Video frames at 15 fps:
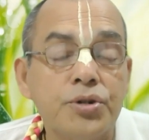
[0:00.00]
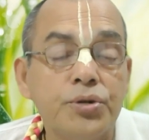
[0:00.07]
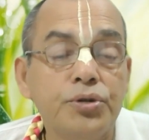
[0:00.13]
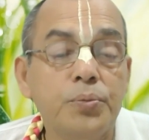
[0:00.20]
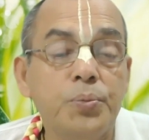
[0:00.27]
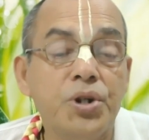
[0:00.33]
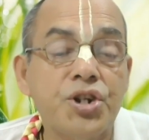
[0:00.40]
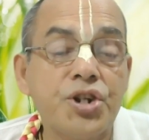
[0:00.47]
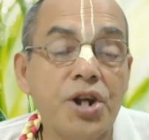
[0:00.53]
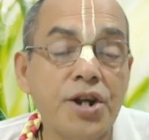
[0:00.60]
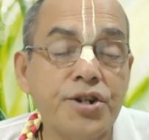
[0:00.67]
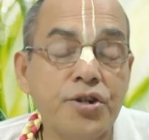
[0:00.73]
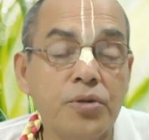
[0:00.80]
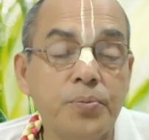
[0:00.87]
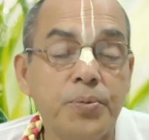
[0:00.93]
শুধু
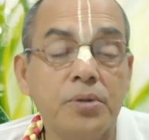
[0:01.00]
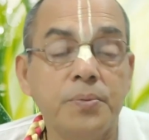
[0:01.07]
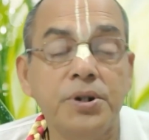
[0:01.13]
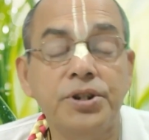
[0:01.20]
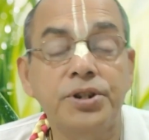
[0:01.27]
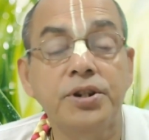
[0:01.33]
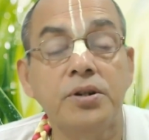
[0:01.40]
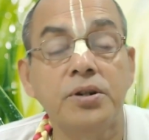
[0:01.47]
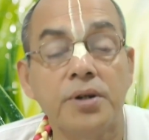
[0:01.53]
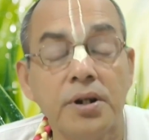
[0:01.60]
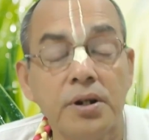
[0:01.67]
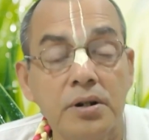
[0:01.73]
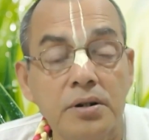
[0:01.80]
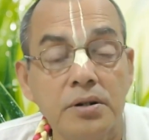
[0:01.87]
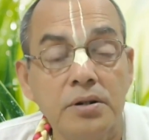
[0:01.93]
বিশ্বাসের উপর ভিত্তি করে